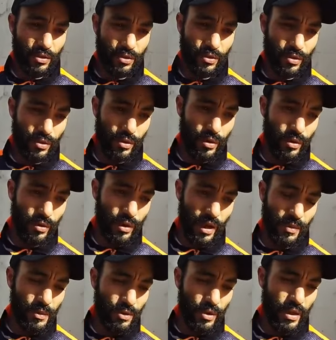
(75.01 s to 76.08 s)

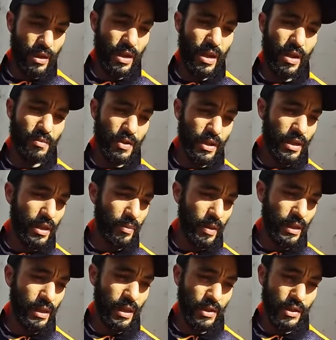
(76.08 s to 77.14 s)
والحمد لله مشيت
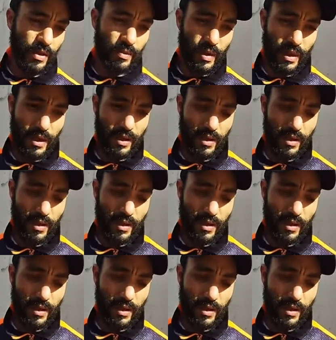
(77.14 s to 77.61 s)
هبطت كنجيب من